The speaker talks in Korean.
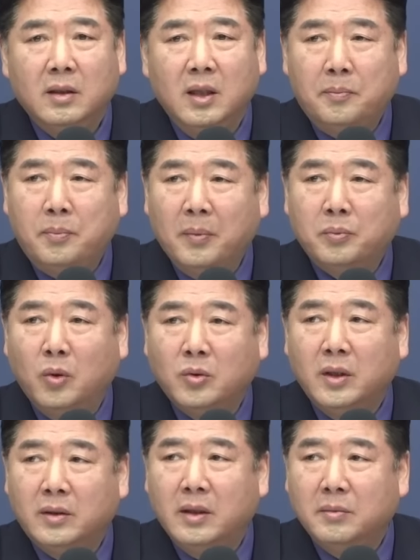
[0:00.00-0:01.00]
입법
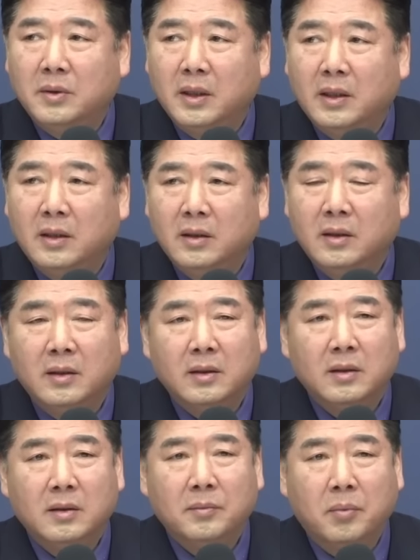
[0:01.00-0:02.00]
독재 때문에
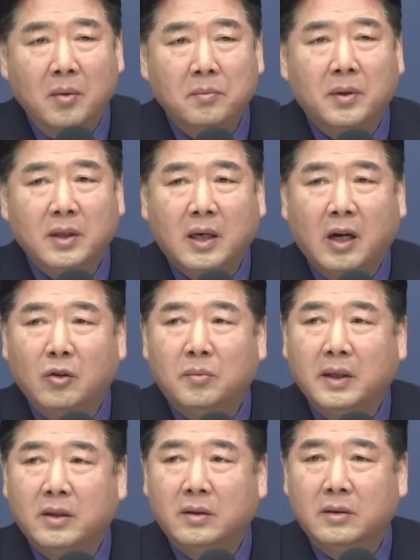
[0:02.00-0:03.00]
번번이
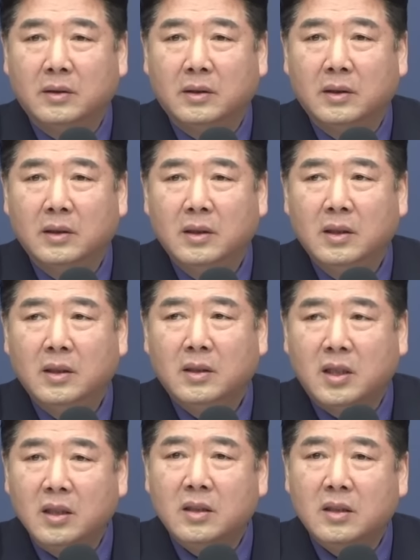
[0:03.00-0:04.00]
가로막혔던
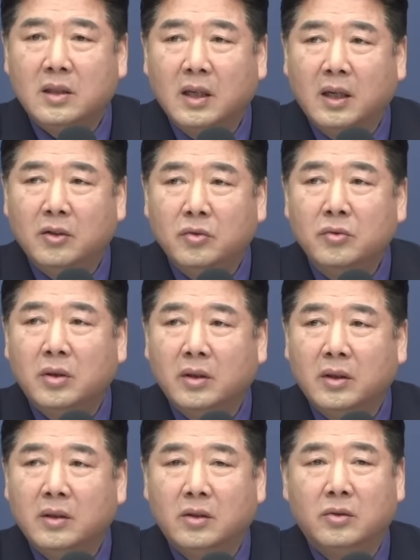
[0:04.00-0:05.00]
진짜
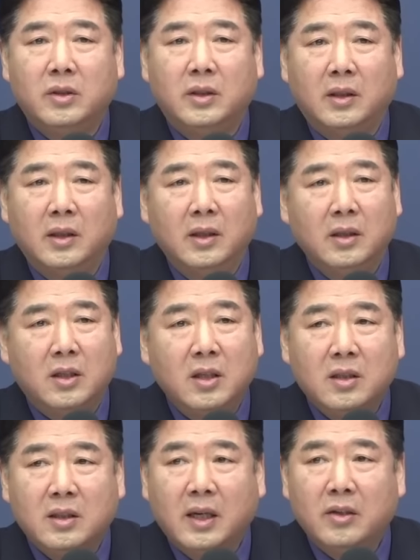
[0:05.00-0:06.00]
윤석열 정치,
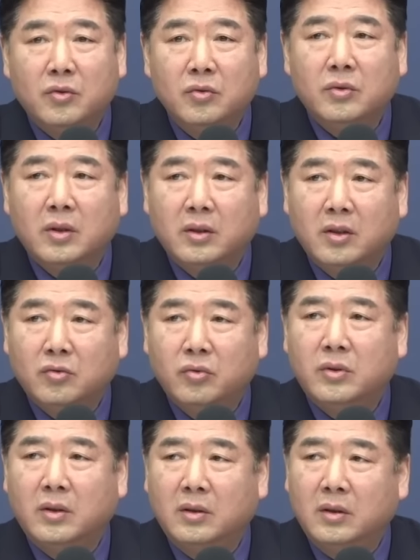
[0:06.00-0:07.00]
진짜 윤석열
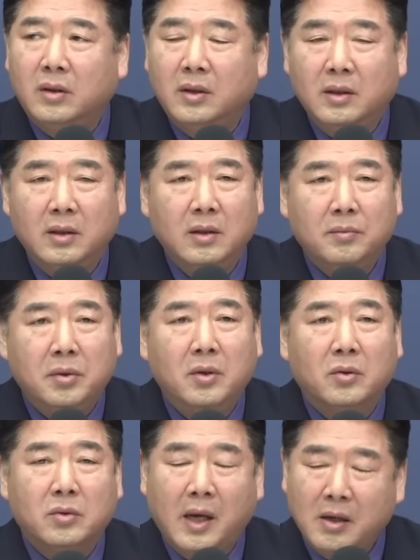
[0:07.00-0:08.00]
국정을 비로소